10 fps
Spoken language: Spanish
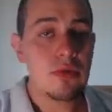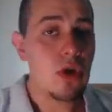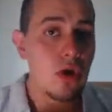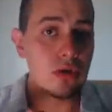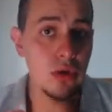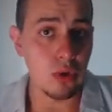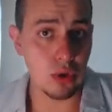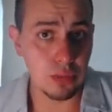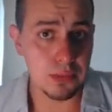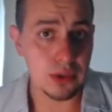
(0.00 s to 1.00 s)
o son
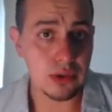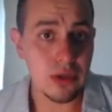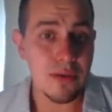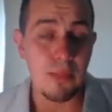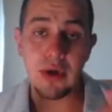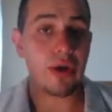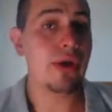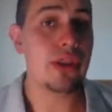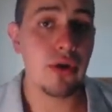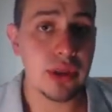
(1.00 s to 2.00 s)
corruptos? porque no hay
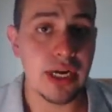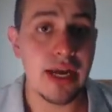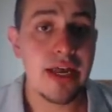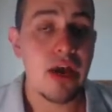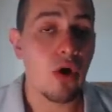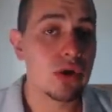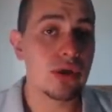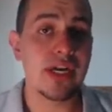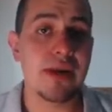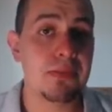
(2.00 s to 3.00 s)
de otra. O son
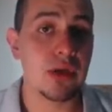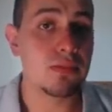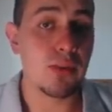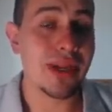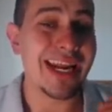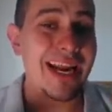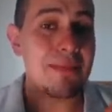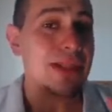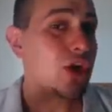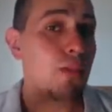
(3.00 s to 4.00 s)
ineptos porque
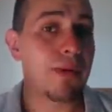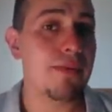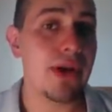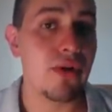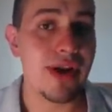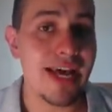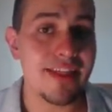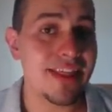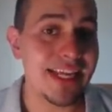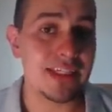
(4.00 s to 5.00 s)
realmente no previeron
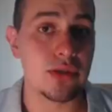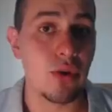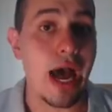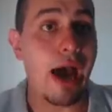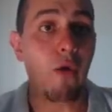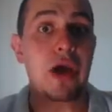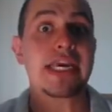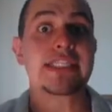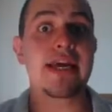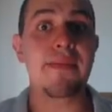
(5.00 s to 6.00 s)
nada de esto, aunque
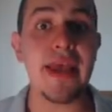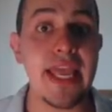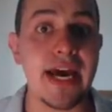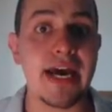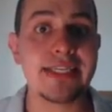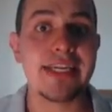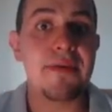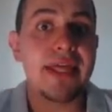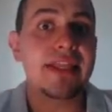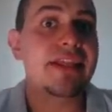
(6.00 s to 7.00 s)
se veía, se
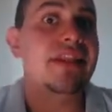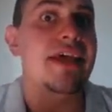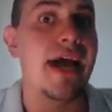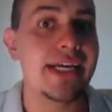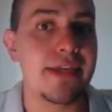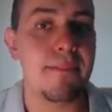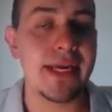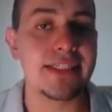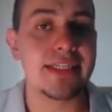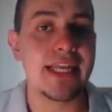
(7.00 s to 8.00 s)
veía desde hace
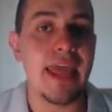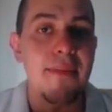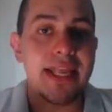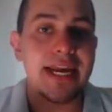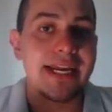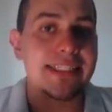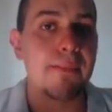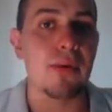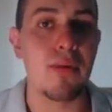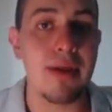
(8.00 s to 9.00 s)
meses que iba a llegar este
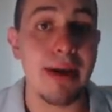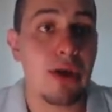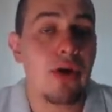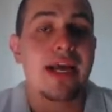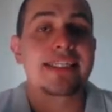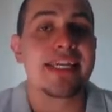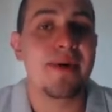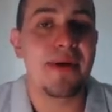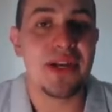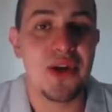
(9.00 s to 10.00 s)
problema. Lo alcancé a
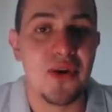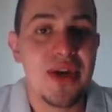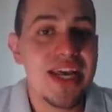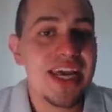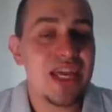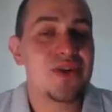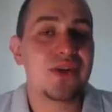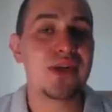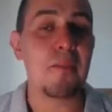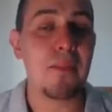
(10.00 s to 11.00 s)
ver yo, y yo
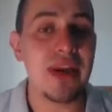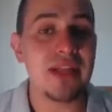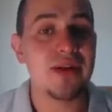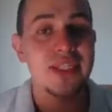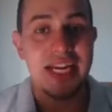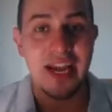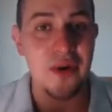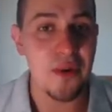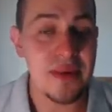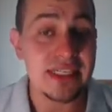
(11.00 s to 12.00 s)
no soy político, seré
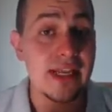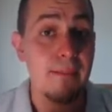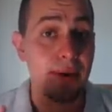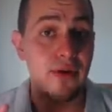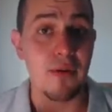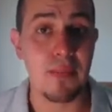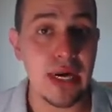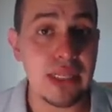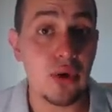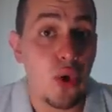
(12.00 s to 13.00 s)
economista, pero no
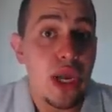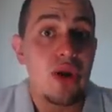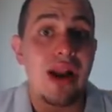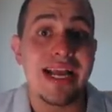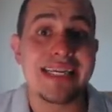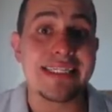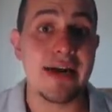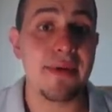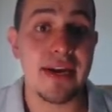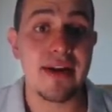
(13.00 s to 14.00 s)
político, y lo alcancé
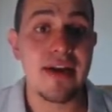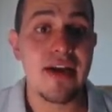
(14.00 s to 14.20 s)
a ver.